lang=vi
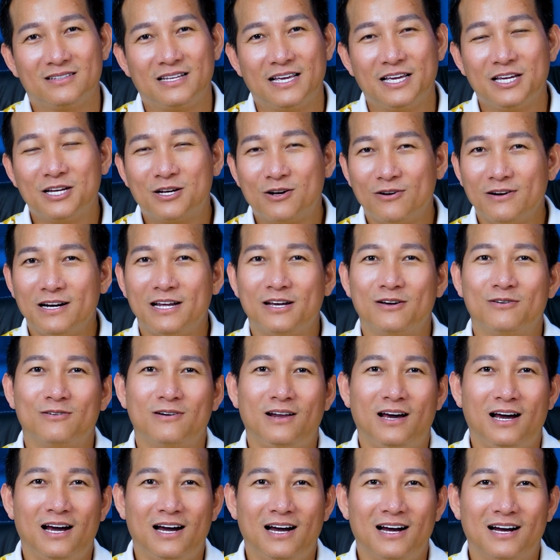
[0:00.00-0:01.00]
chỉ có điều
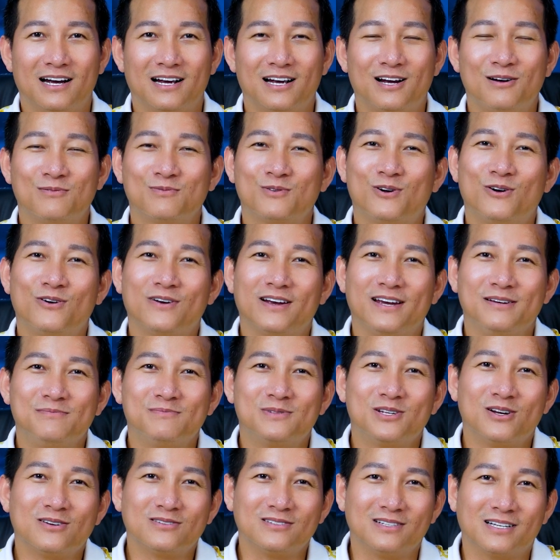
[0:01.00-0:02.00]
là không có
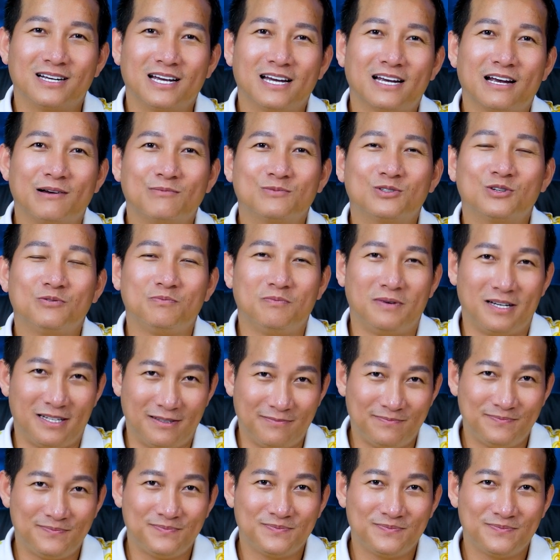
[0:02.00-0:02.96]
kiểm soát được cái cảm xúc mình